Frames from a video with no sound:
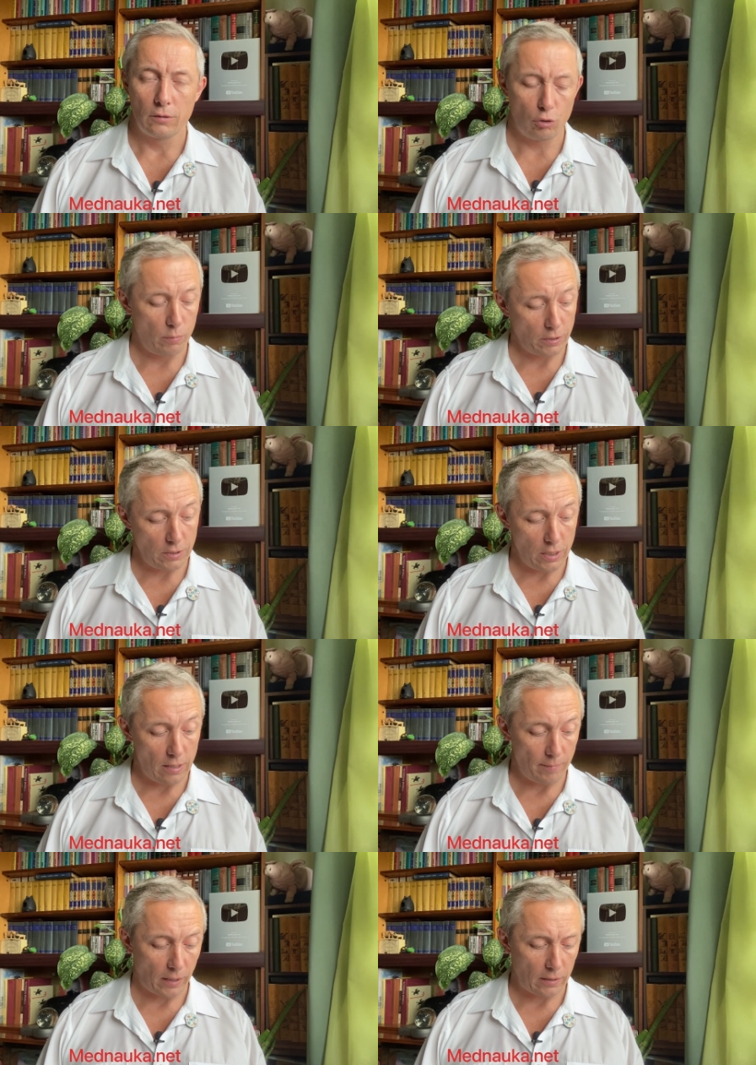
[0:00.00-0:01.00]
Добрый день.
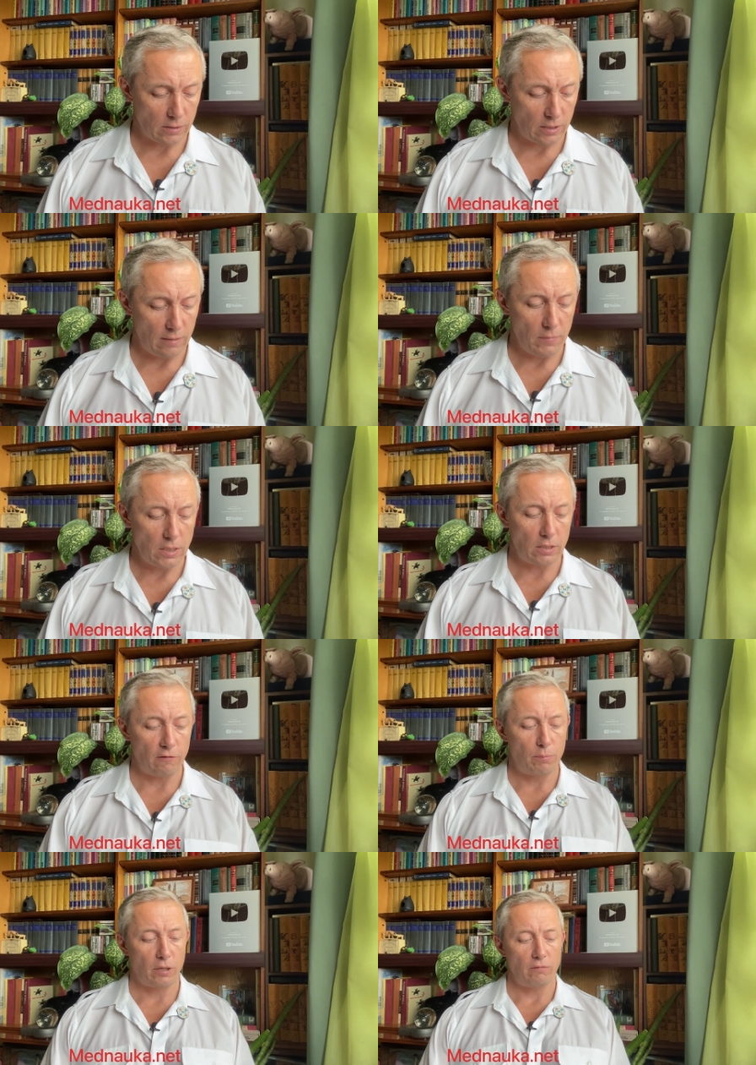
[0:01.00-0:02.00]
Американские медики
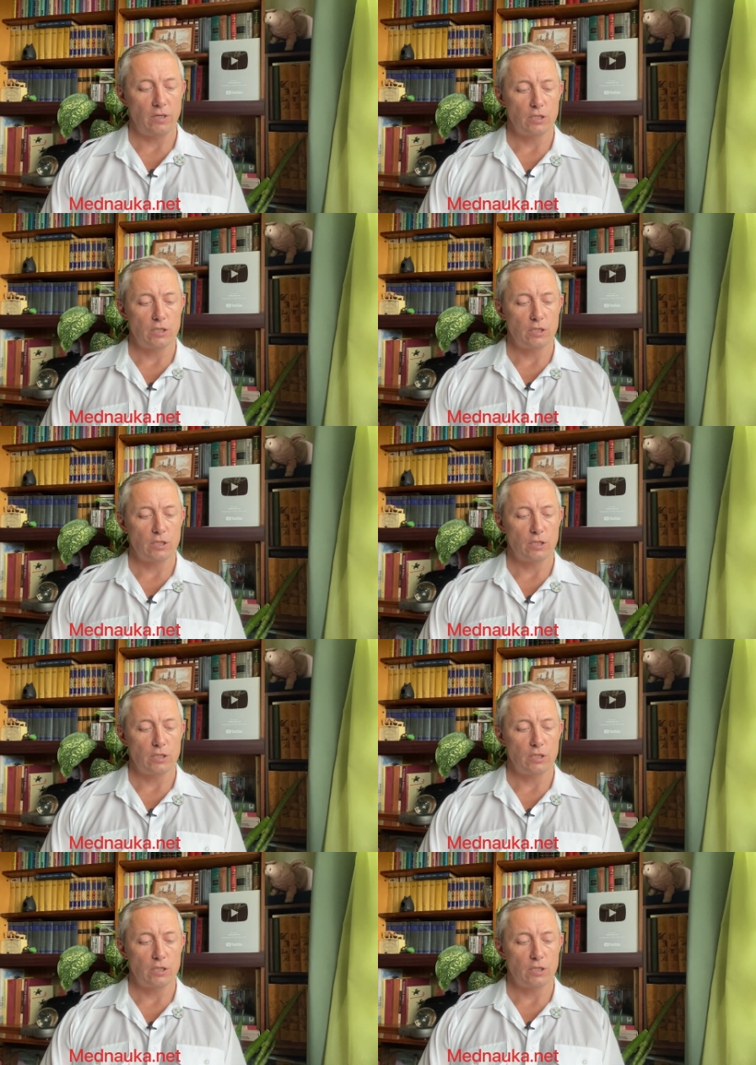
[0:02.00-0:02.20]
впервые